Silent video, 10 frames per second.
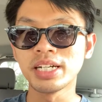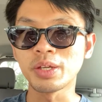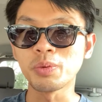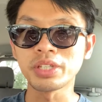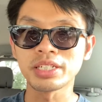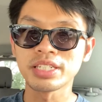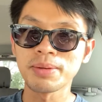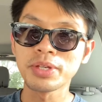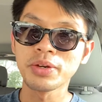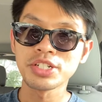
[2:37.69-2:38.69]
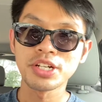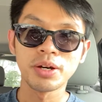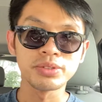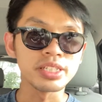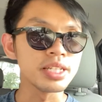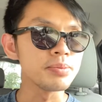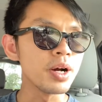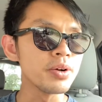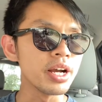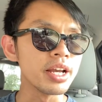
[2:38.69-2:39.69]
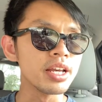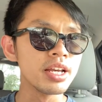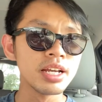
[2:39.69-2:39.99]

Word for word: chủ tịch WHO, người ta tuyên bố rồi,